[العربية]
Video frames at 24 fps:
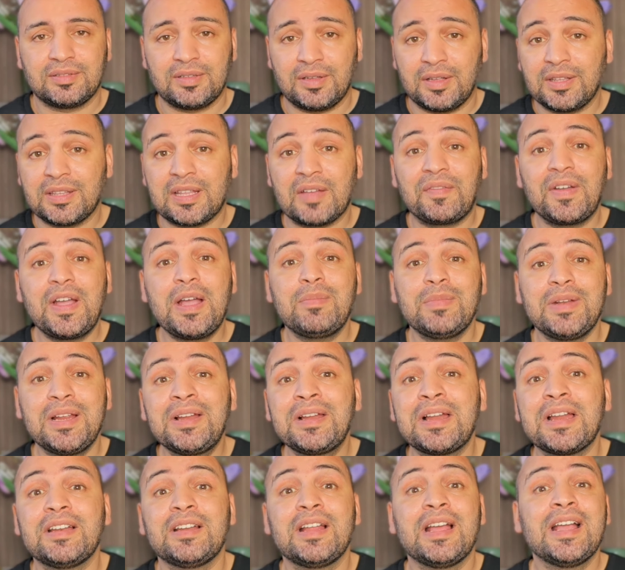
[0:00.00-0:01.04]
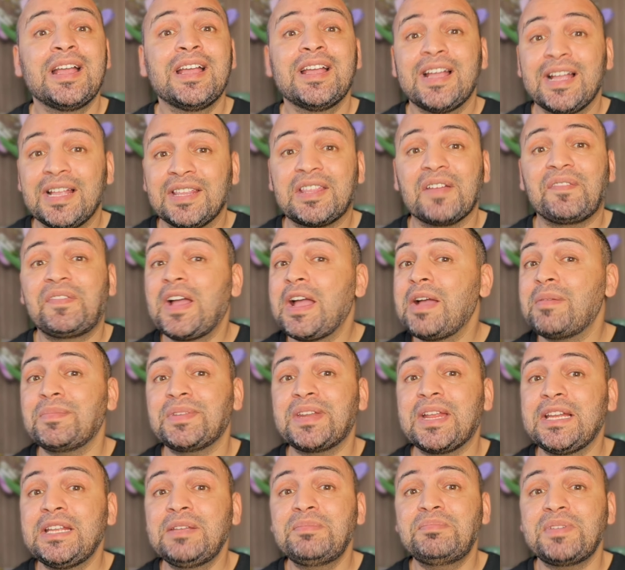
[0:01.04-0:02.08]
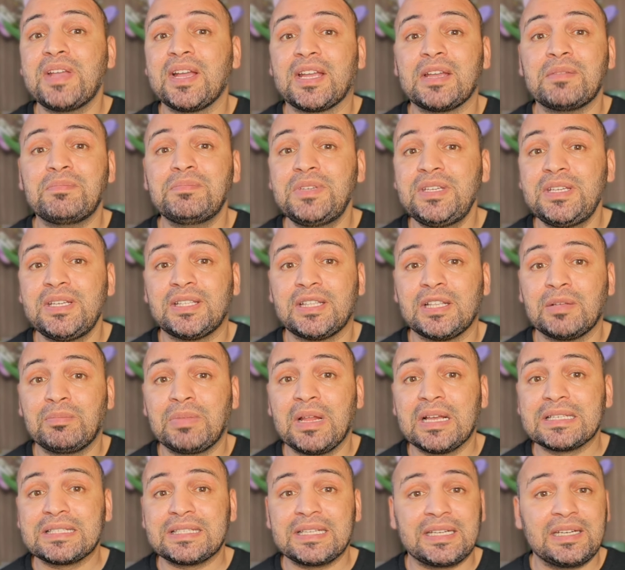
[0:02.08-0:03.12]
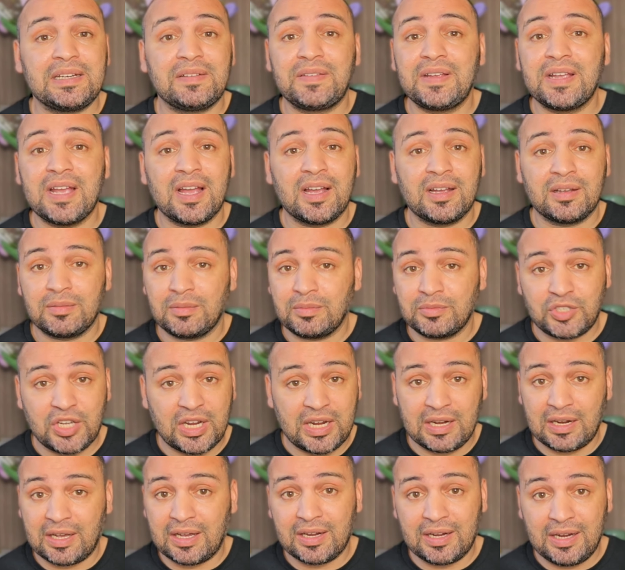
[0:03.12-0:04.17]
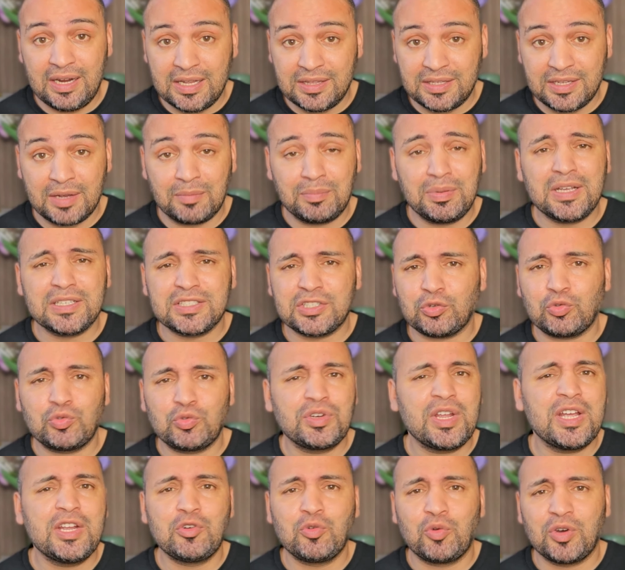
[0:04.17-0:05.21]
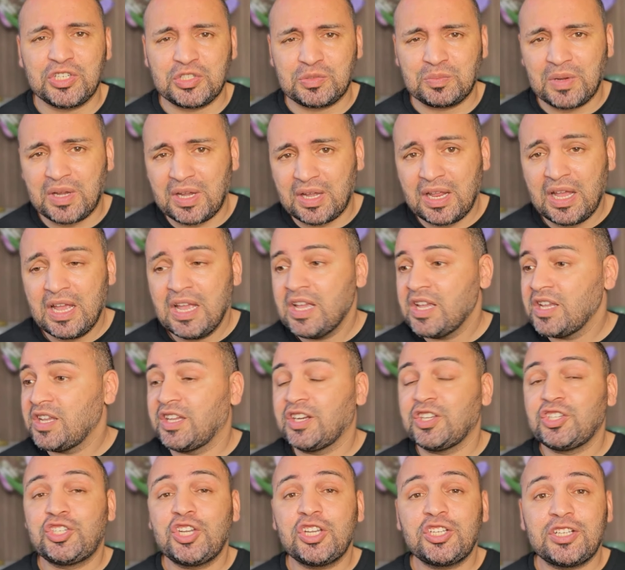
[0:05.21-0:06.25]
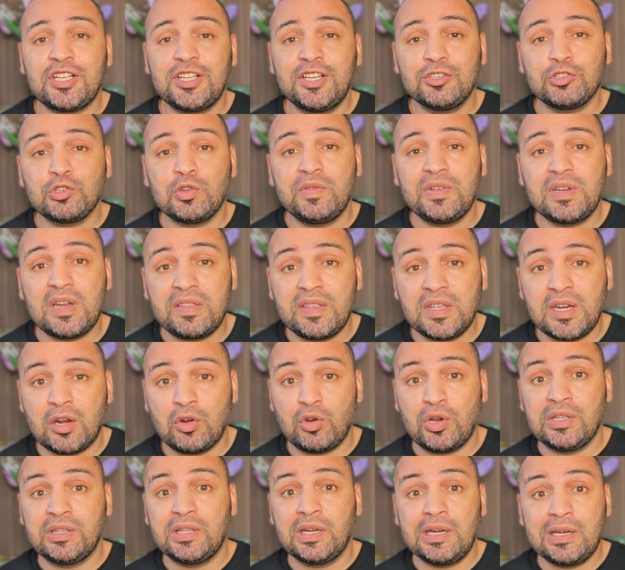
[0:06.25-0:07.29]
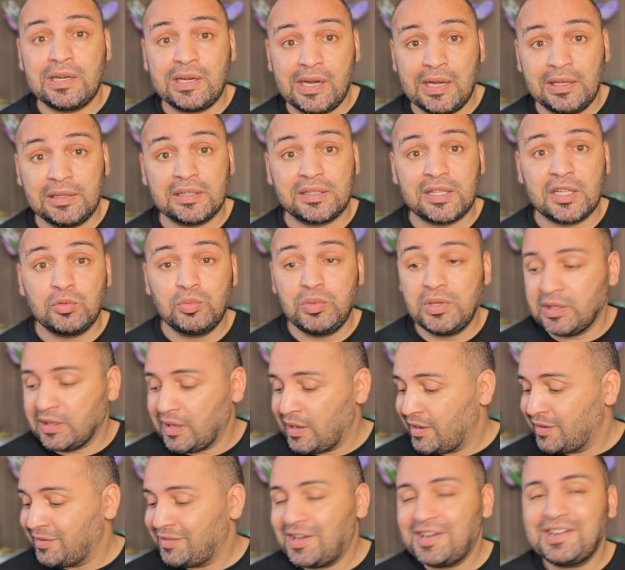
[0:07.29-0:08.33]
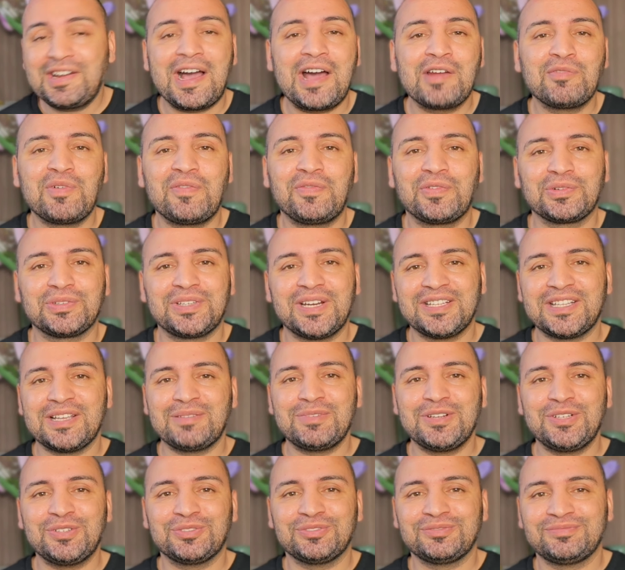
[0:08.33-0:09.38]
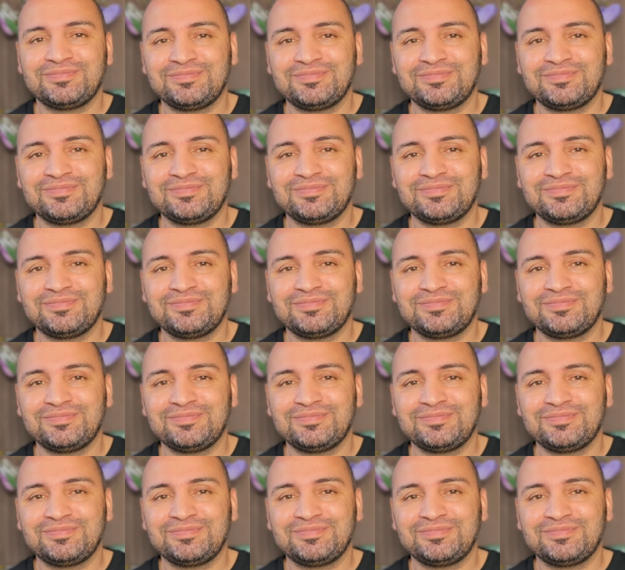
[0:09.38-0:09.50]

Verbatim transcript: انت فاهم اللي احنا انت فاهم ان ليبيا كميه البلاستيك اللي فيها بشكل غير عادي بلاستيك ونايل واجبك يعني الشيش اللي نعزقوا فينا دينا لو يندير لنا اعاده تدوير نحن حنوفروا 3 مليون